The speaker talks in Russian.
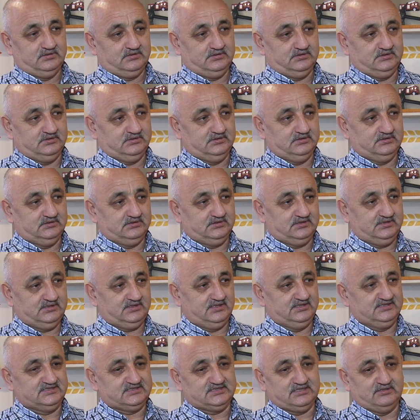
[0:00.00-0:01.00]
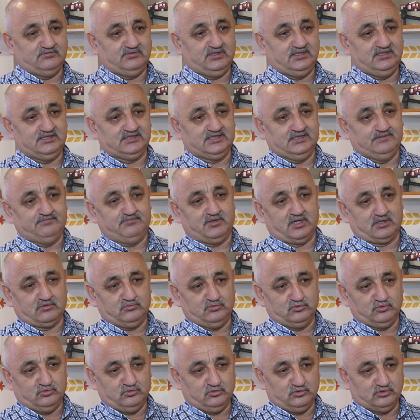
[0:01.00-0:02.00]
Э, арестовали там
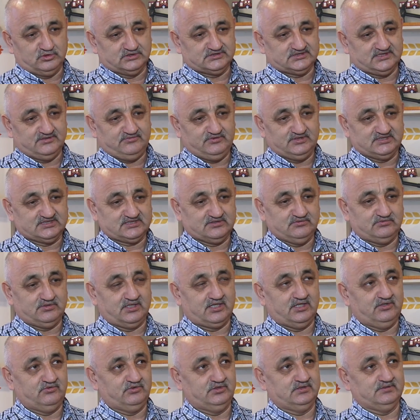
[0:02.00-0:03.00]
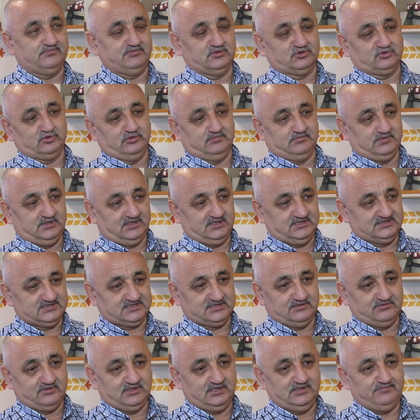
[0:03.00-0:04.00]
прокурора Советского района, потом
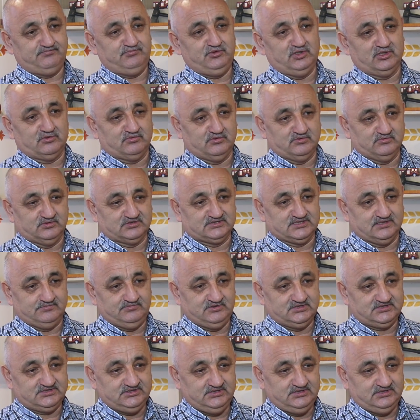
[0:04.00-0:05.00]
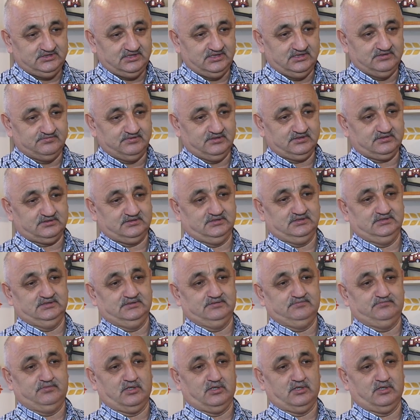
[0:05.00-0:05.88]
арестовали первого заместителя э,